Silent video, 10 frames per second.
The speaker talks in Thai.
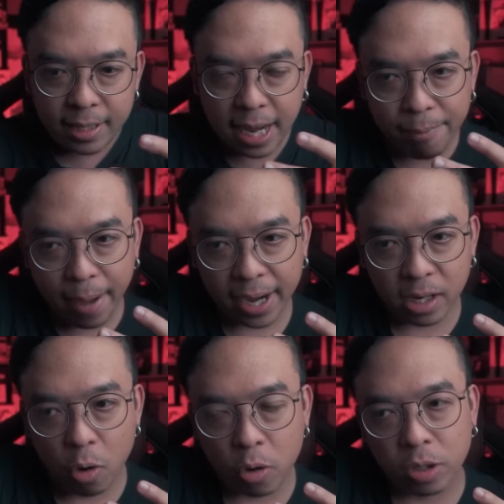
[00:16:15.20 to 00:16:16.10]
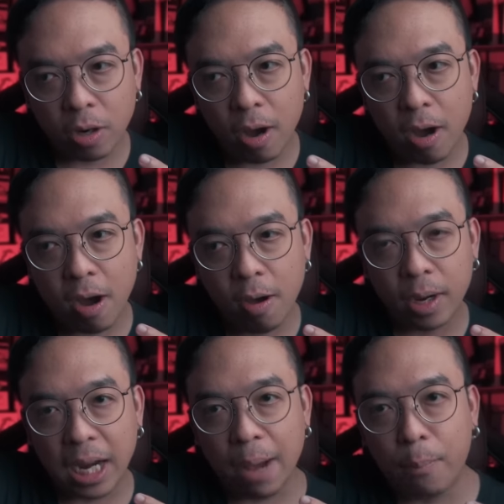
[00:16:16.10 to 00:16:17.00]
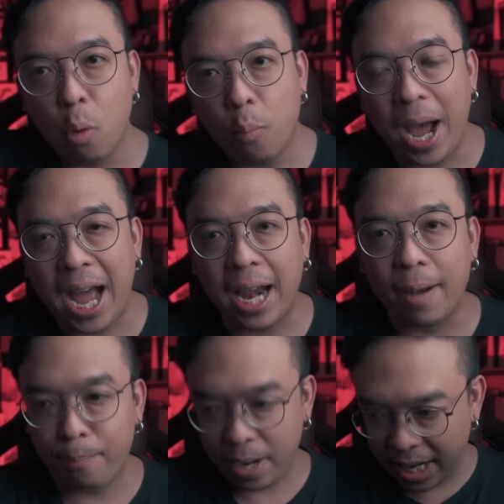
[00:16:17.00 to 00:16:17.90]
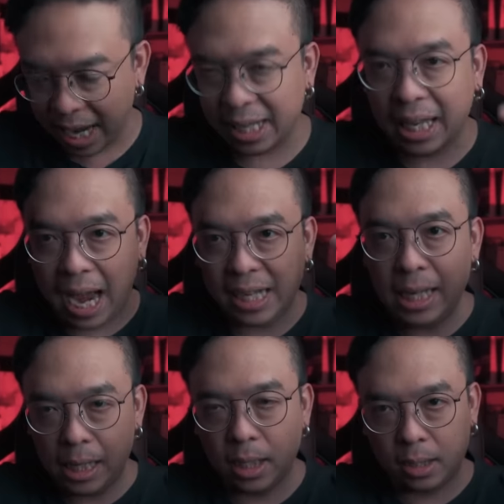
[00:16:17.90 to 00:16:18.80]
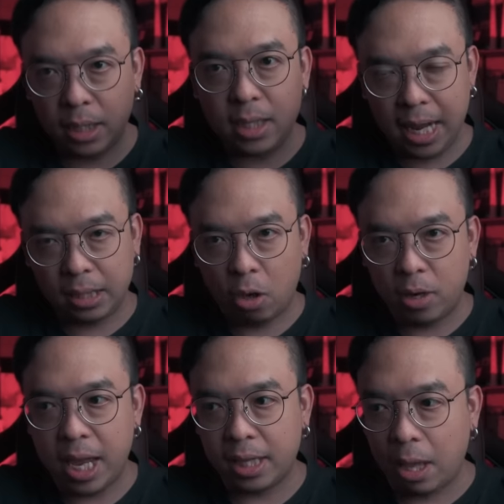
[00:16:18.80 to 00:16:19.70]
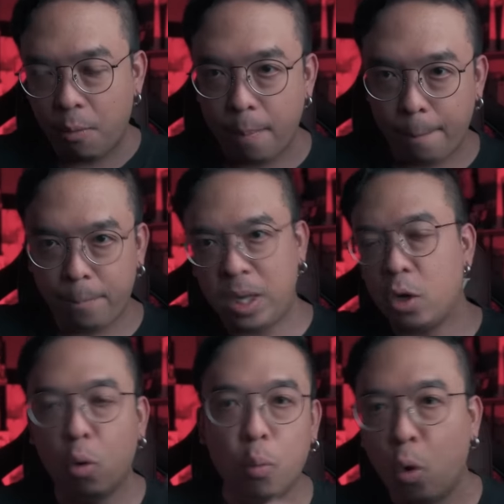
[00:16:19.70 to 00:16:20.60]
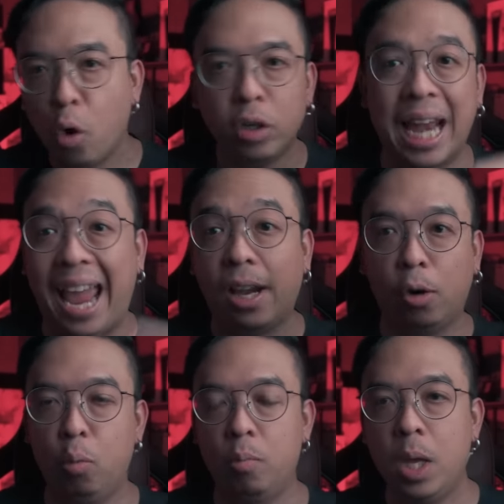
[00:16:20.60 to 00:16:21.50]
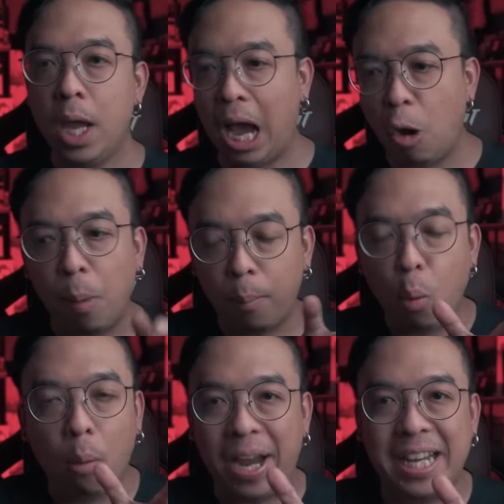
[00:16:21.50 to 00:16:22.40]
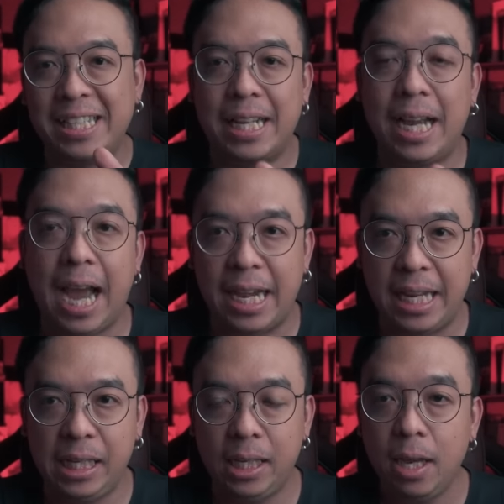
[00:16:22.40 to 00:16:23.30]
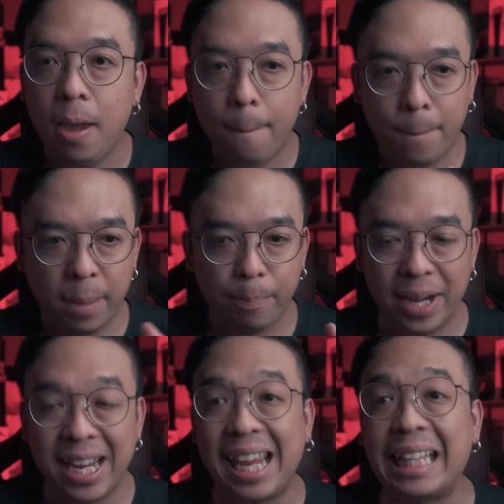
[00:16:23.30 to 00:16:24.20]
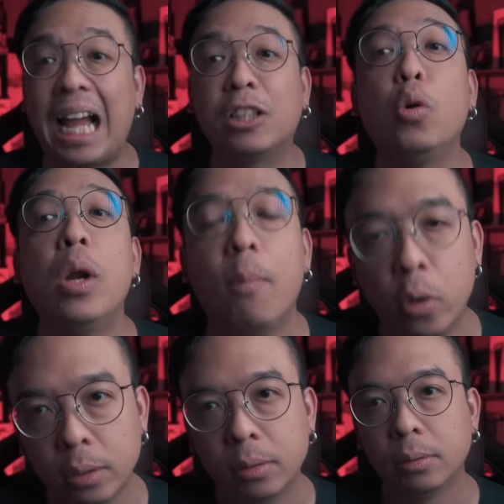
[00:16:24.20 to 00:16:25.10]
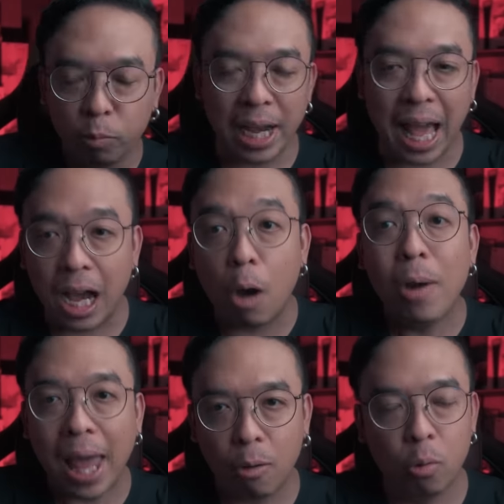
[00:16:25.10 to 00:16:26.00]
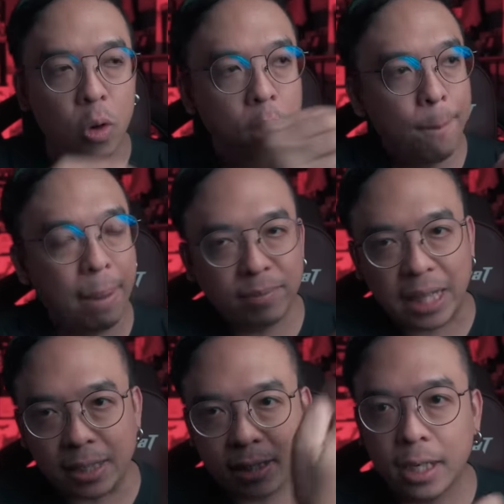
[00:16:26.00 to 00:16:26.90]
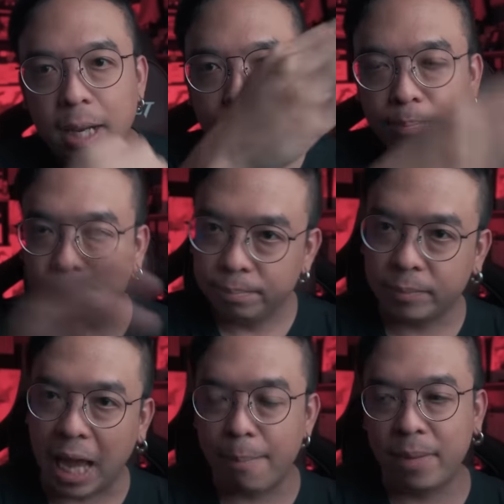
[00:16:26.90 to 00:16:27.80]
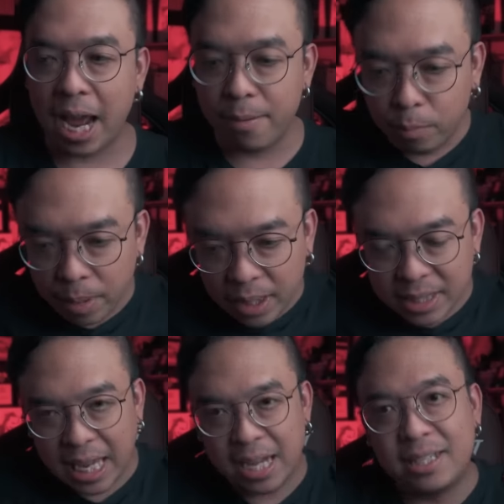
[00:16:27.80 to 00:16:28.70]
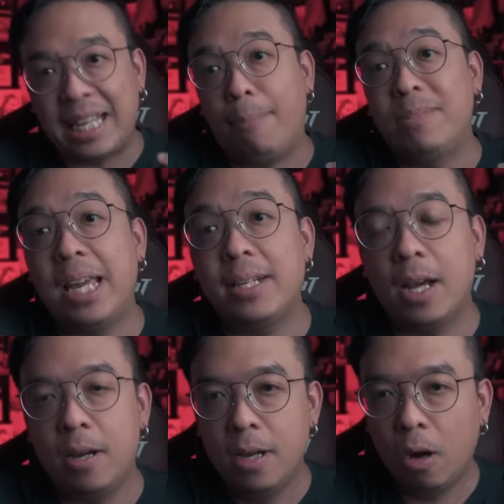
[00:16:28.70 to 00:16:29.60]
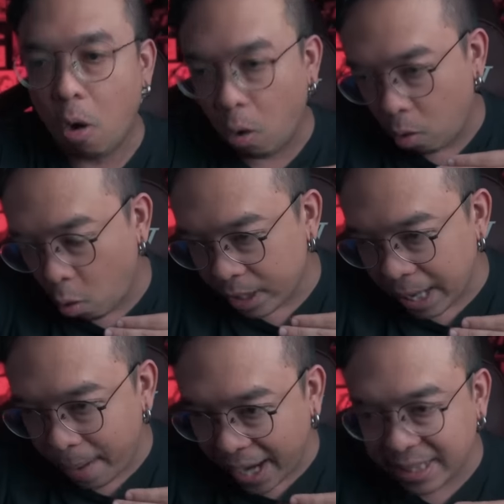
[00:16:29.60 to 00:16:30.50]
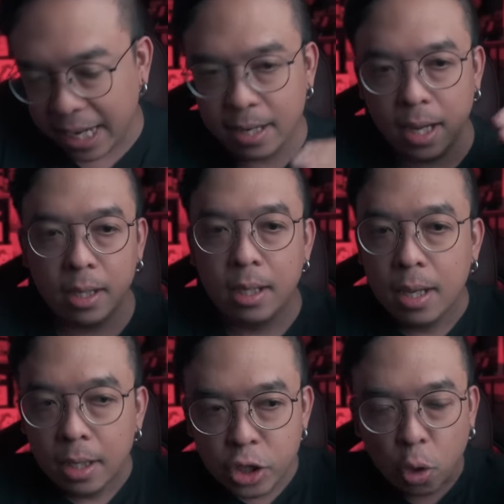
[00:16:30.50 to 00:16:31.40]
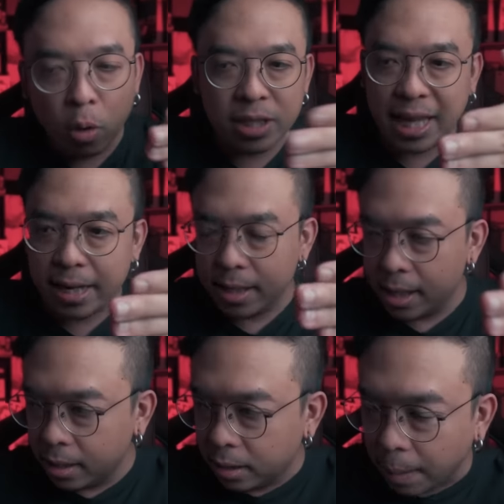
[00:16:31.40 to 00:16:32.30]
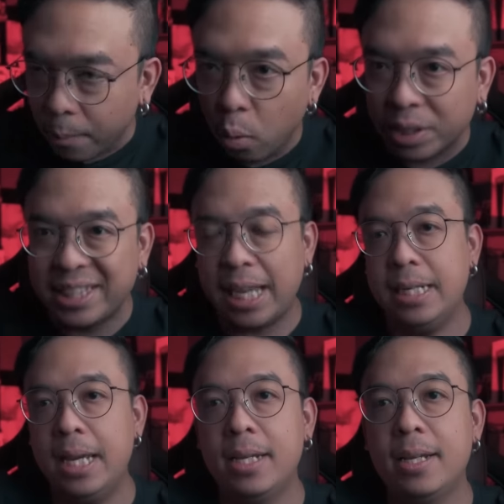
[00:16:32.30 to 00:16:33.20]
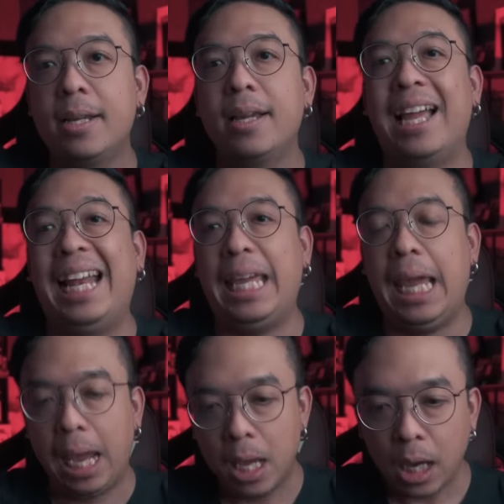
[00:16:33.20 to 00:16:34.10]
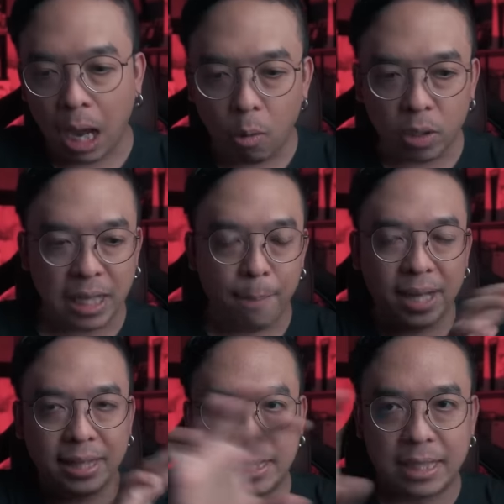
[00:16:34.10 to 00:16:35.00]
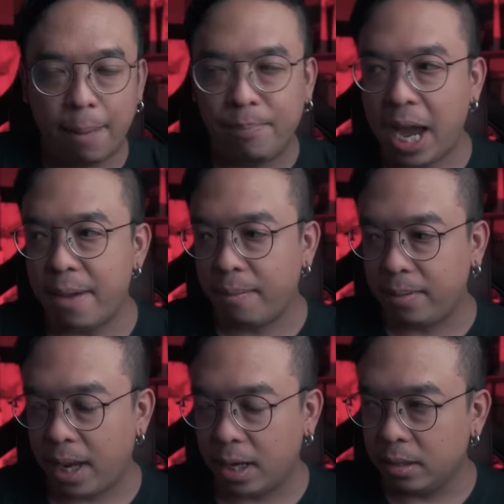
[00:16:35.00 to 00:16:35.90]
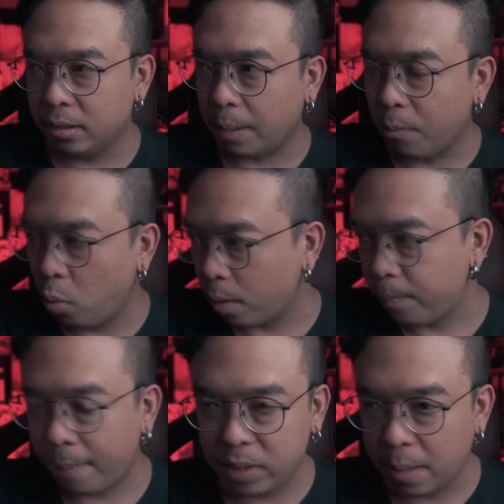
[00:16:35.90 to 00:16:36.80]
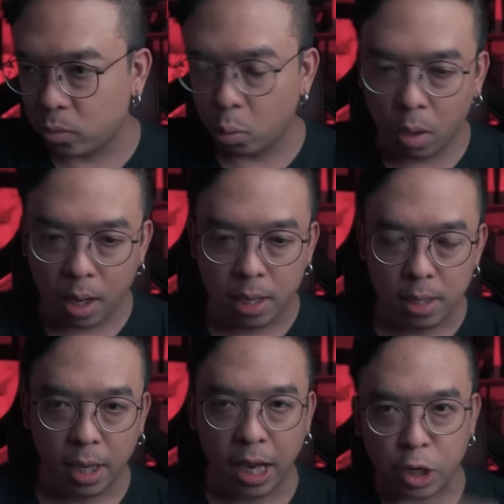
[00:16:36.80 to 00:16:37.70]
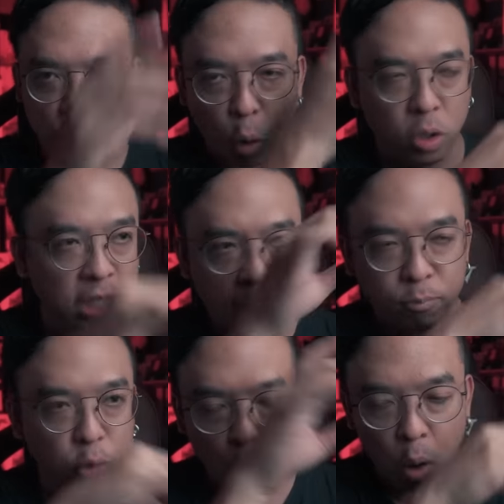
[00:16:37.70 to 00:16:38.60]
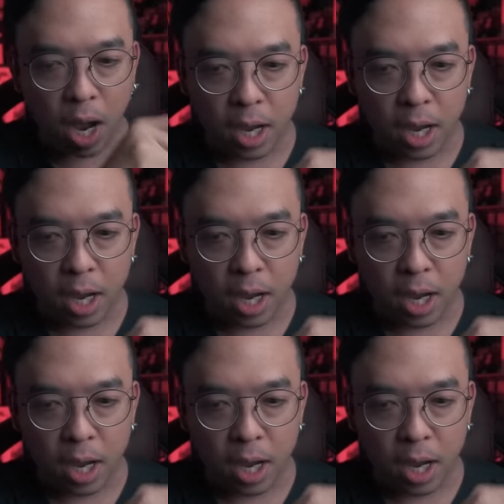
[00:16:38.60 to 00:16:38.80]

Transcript: ในแบงค์คนก็กำลังพุกพ่าน เป็นเหตุการณ์ที่เกิดขึ้นนะตอนนี้แต่ว่ามีกลุ่มคนหลายกลุ่ม เข้ามาพัวพันในสถานการณ์นี้ มันเป็นเหตุการณ์ชุลมุนเวลาเขาเล่าแบบตัดสคริปไทม์ไลน์มีเส้น 3 เส้น เนาะของคนในแบงค์เส้นหนึ่งโจรเส้นหนึ่งตำรวจเส้นหนึ่งอะไรอย่างเงี้ยเขาก็สามารถตัดสลับได้แบบเห็นตำรวจปั๊บเตรียมตัว เห็นโจรเตรียมตัว